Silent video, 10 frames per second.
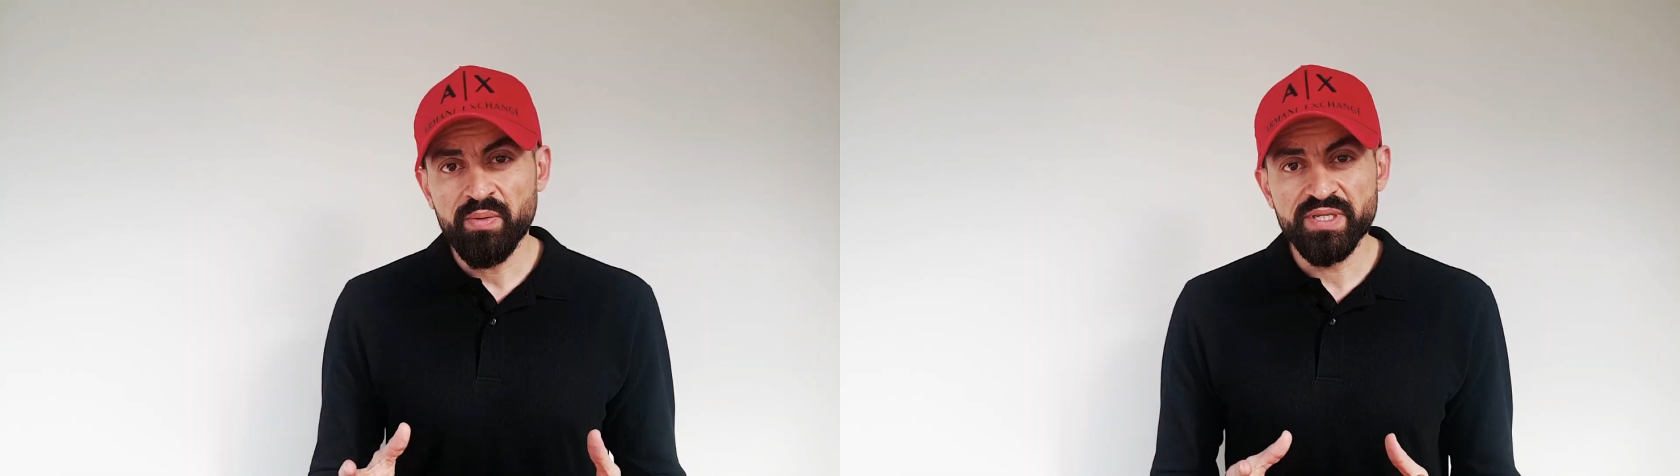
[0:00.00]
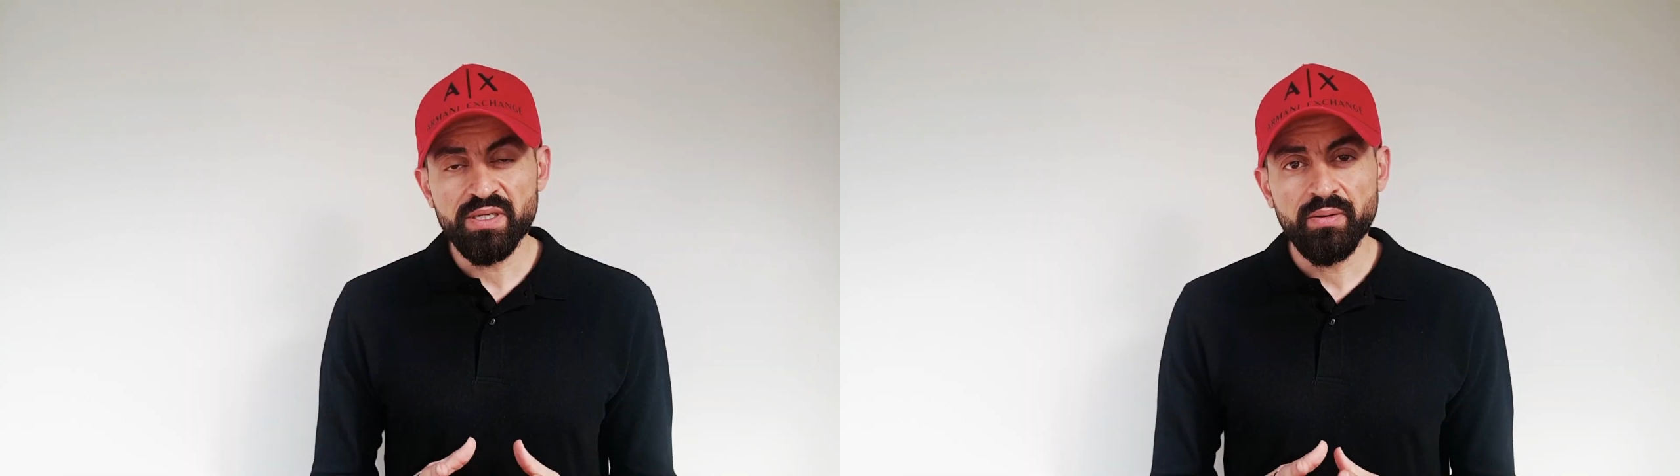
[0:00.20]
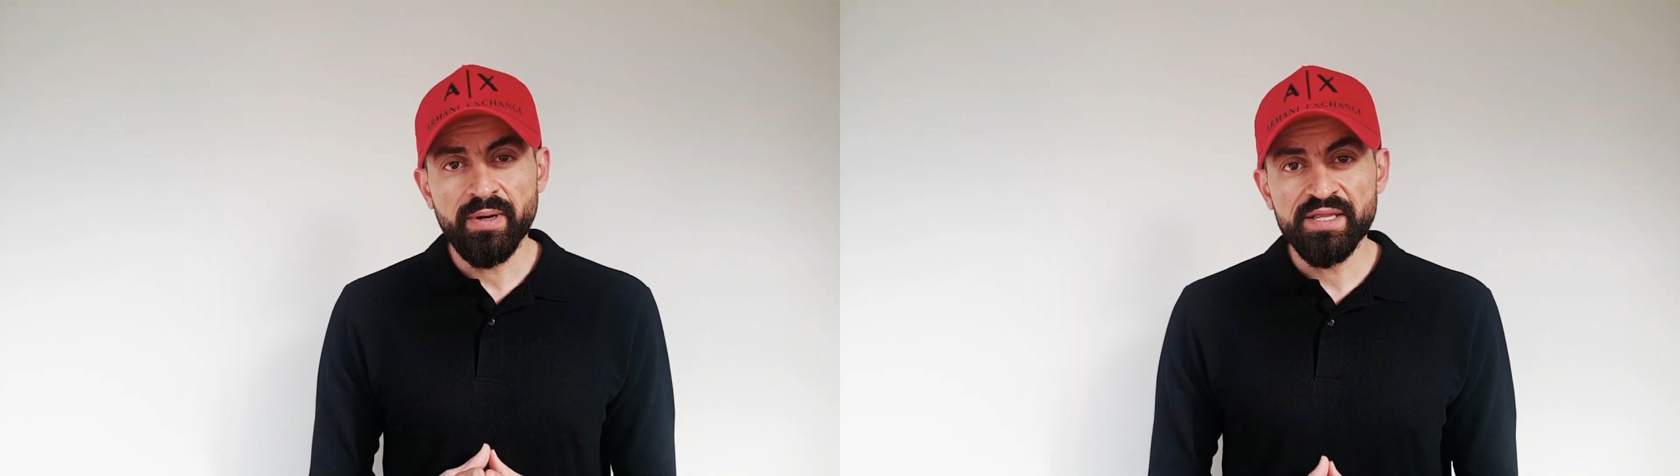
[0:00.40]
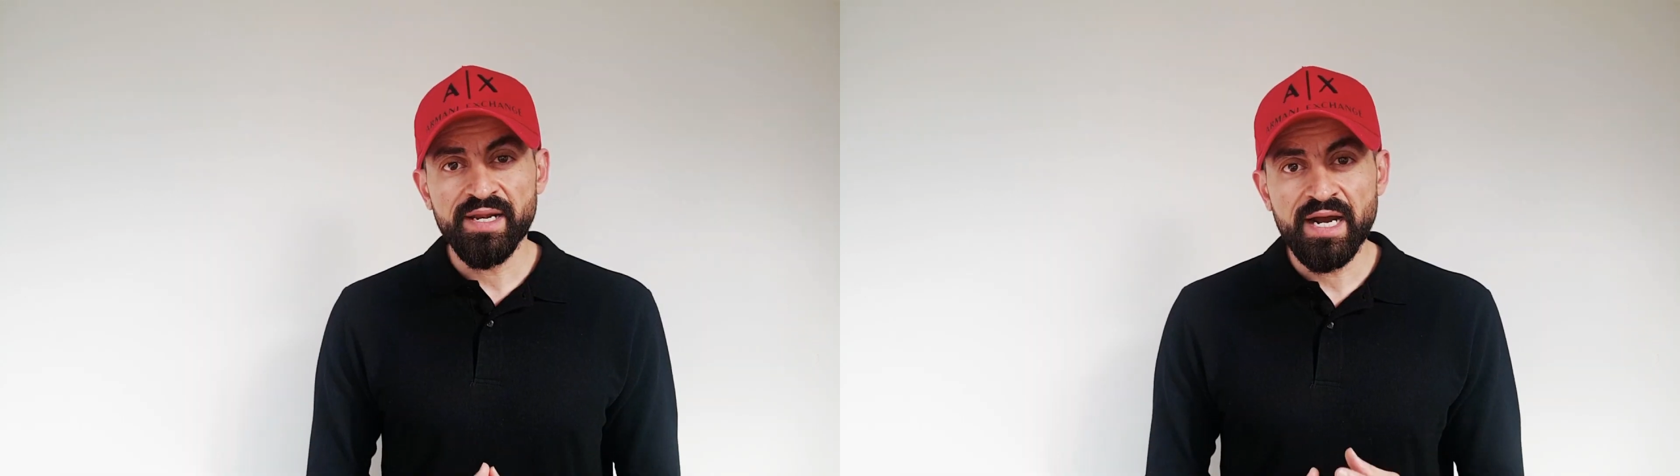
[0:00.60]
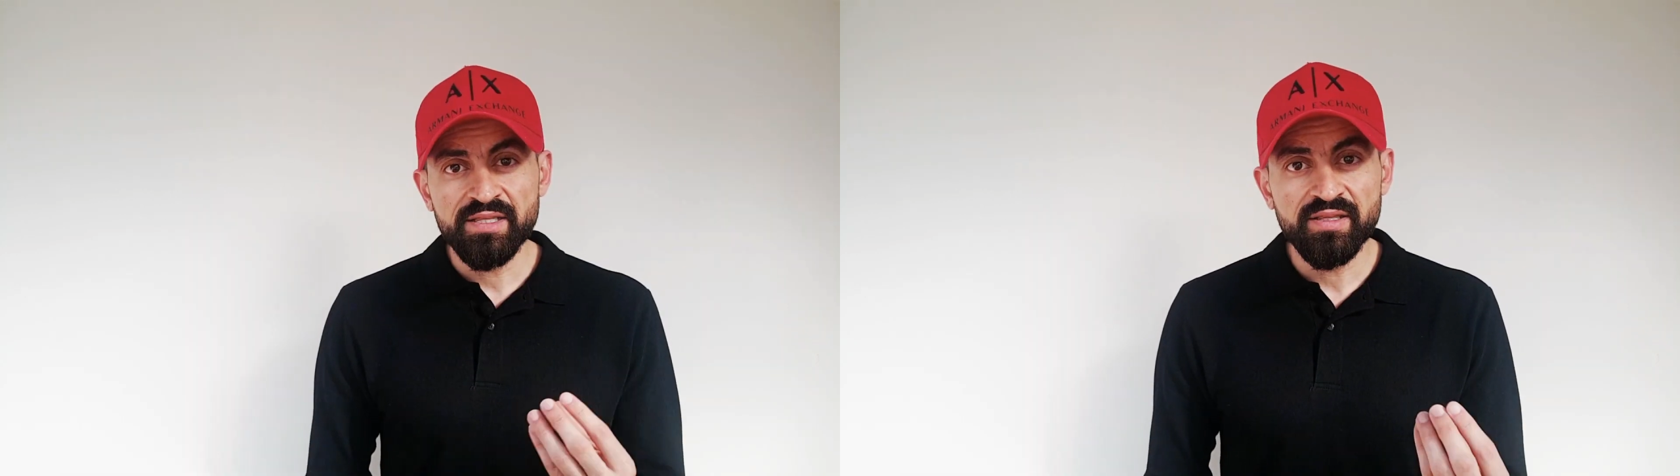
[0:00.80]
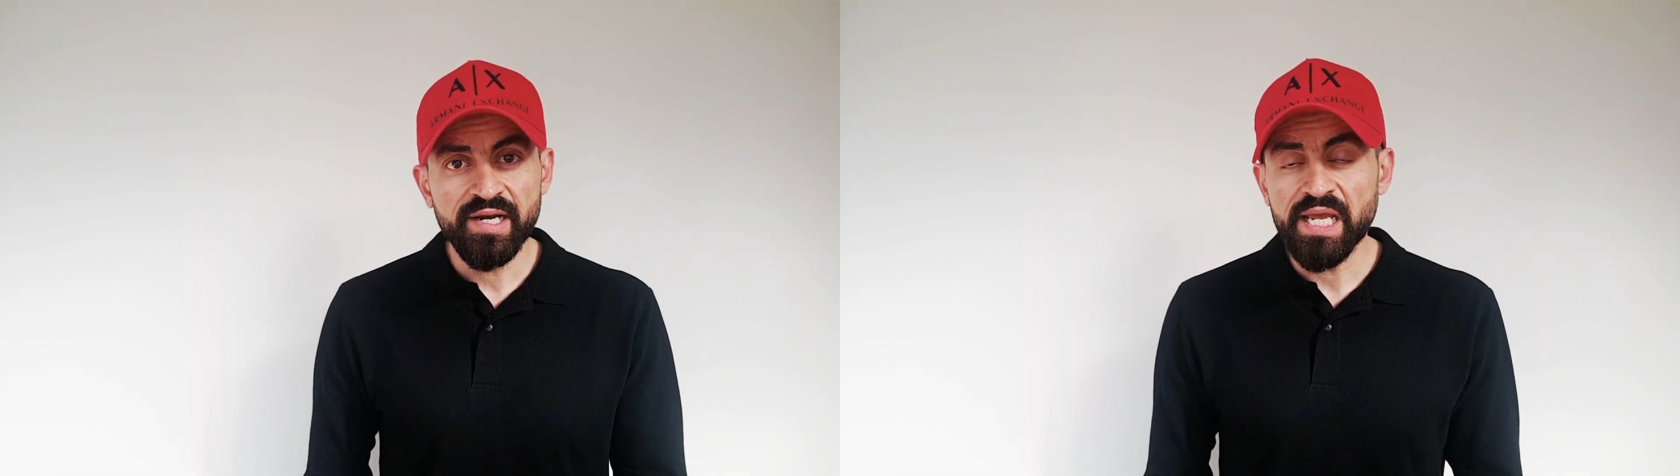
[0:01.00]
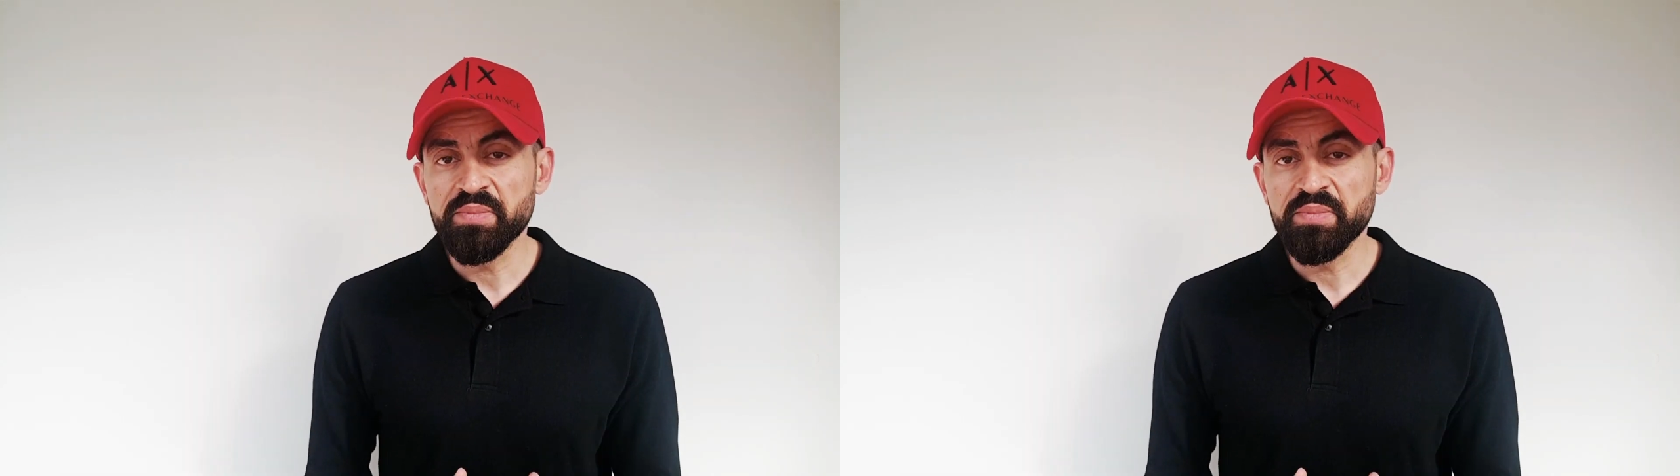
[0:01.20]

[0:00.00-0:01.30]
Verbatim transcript: وطبعا بسبب هذا العدد